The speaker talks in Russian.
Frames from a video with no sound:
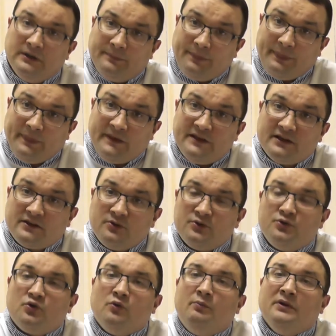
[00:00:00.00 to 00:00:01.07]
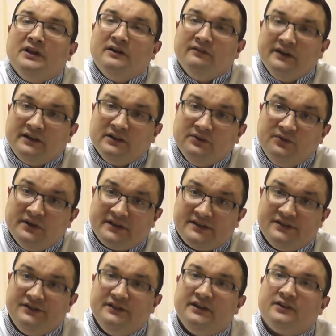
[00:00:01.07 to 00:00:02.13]
диагностику половых
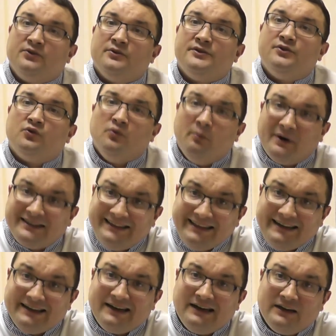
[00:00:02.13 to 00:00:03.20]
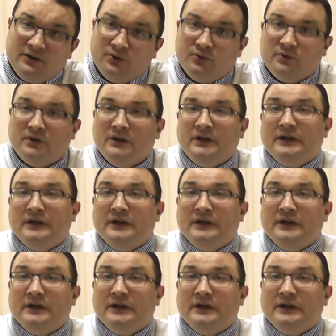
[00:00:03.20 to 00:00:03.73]
инфекций, диагностику бактериальную,